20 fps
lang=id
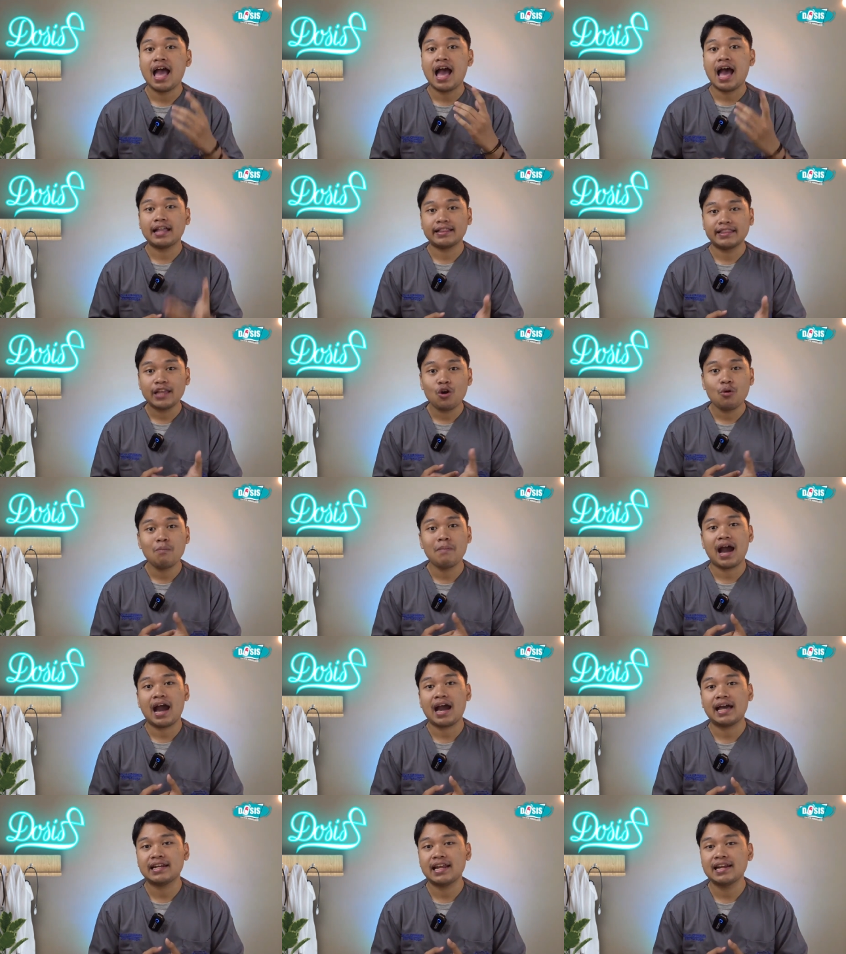atau
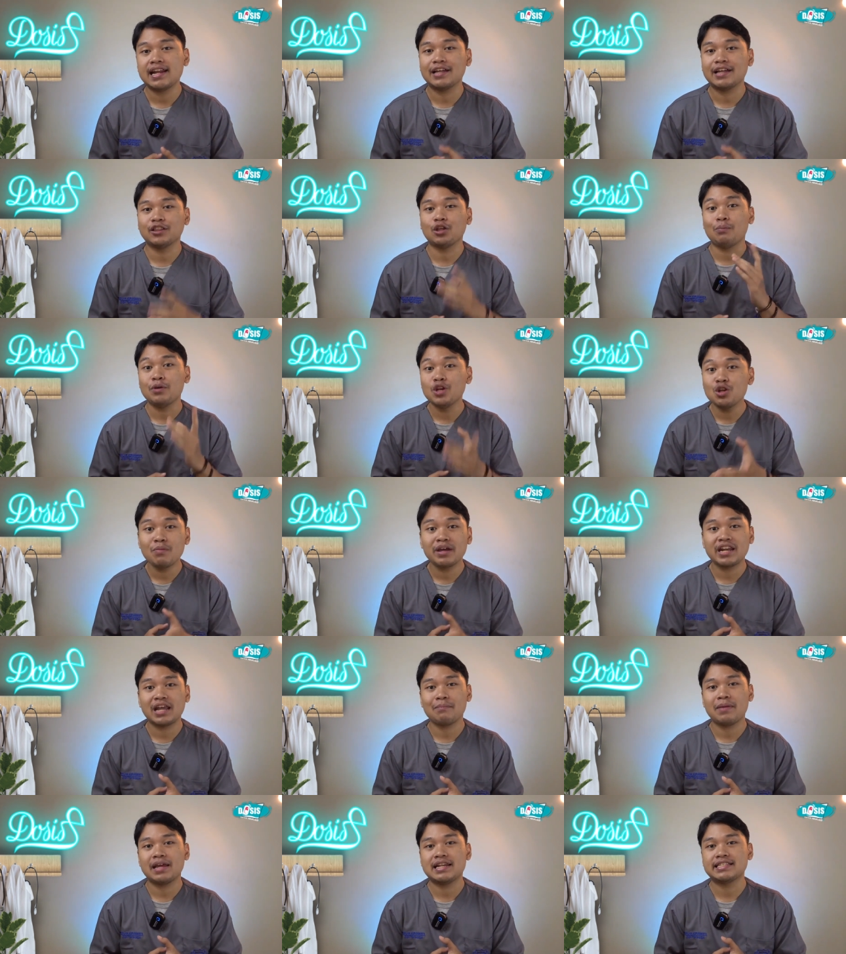makanan atau minuman
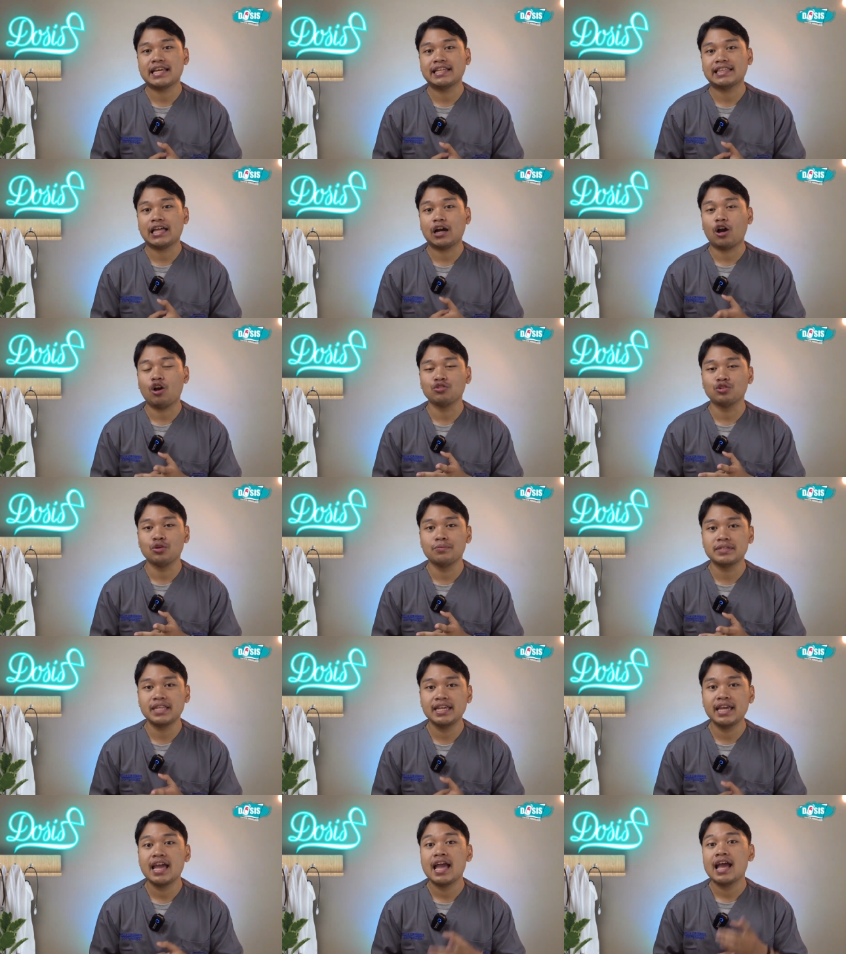yang manis kita
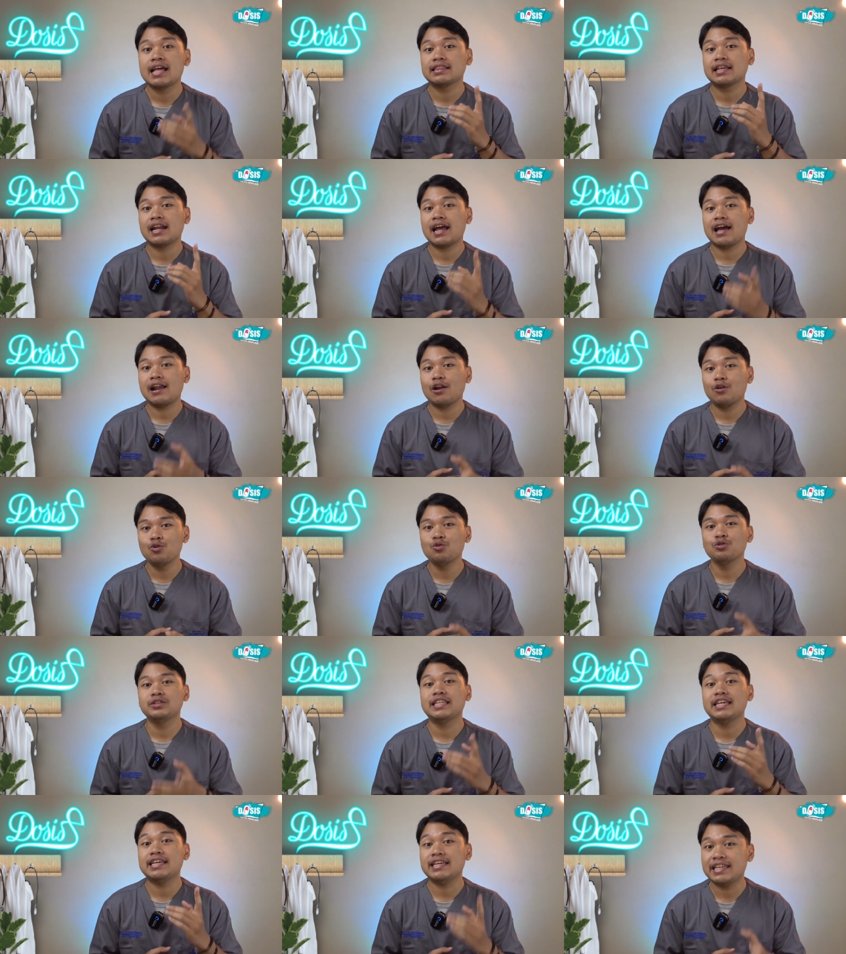konsumsi
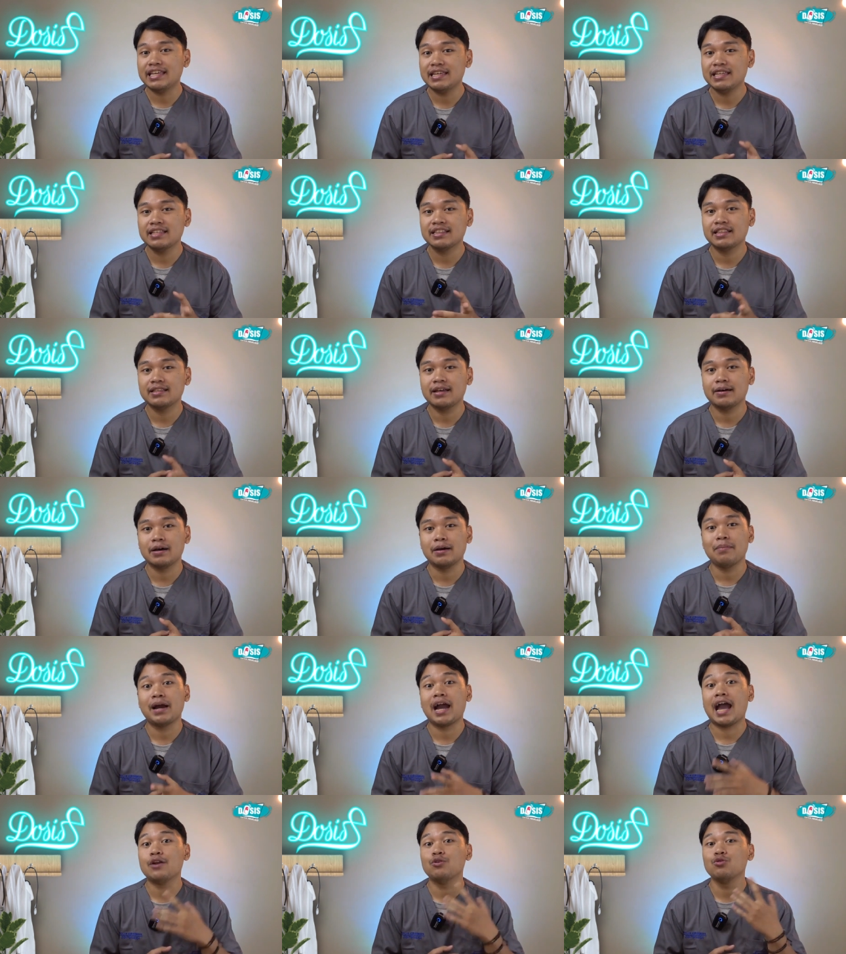terlalu tinggi e,
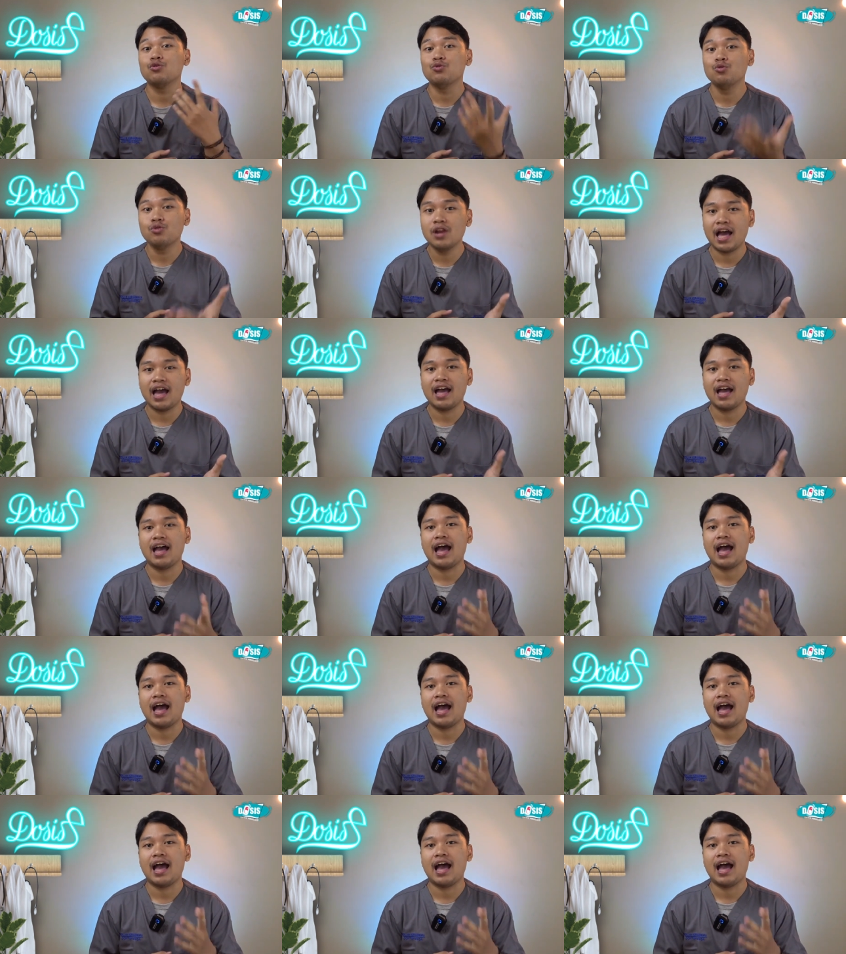mengandung gula